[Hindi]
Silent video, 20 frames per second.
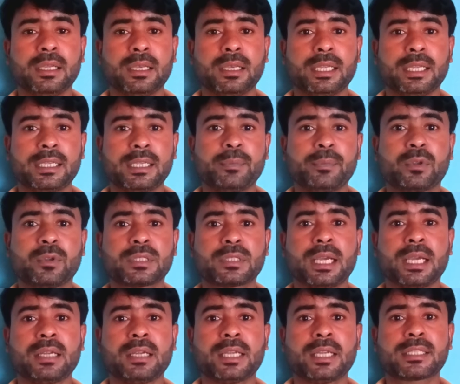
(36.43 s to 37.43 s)
लेकिन
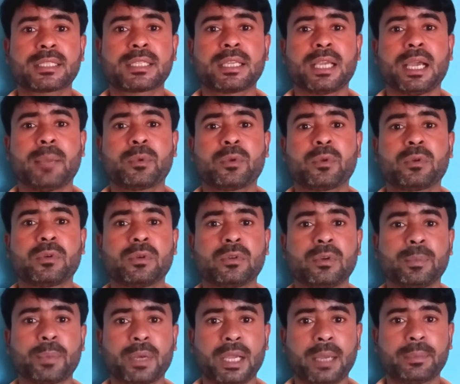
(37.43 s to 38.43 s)
प्रोत्साहन राशि आप लोगों को
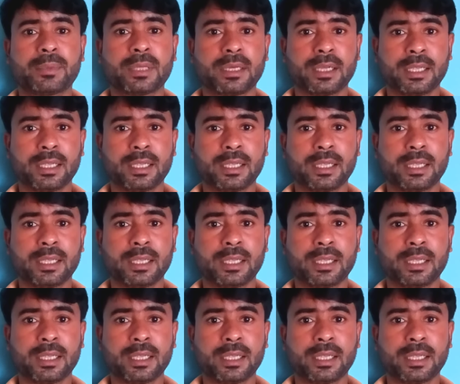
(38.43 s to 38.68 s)
प्राप्त